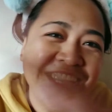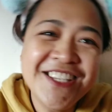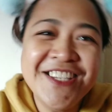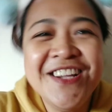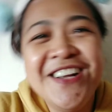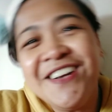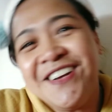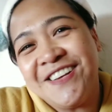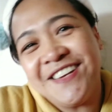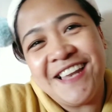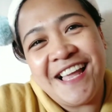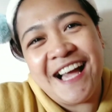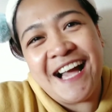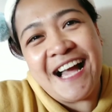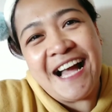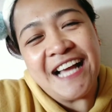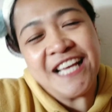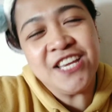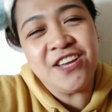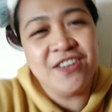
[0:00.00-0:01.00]
joke lang.
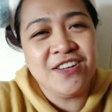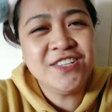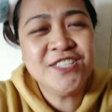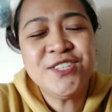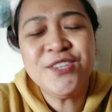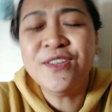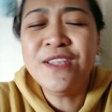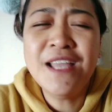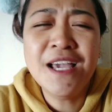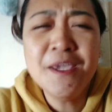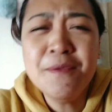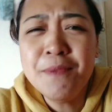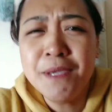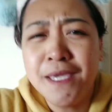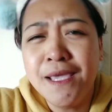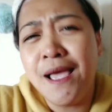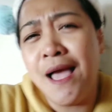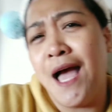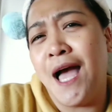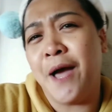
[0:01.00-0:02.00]
Yun. Gusto ko lang kayo maging
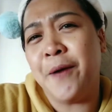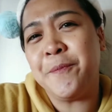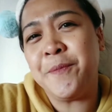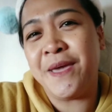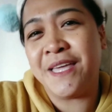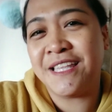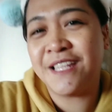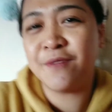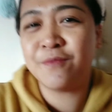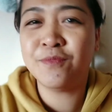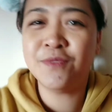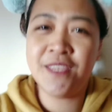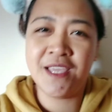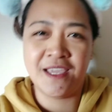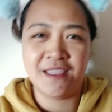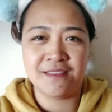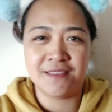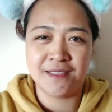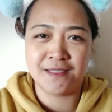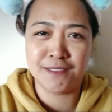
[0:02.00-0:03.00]
happy at
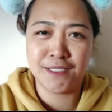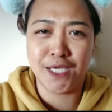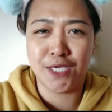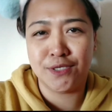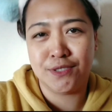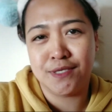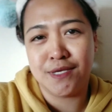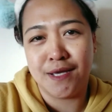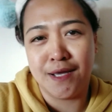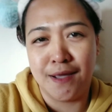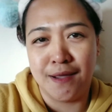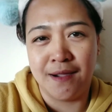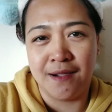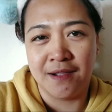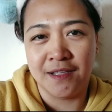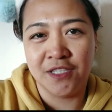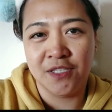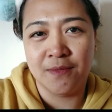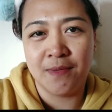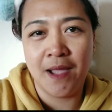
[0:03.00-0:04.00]
updated kayo sa akin,
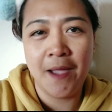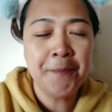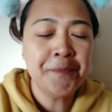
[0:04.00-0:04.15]
di ba?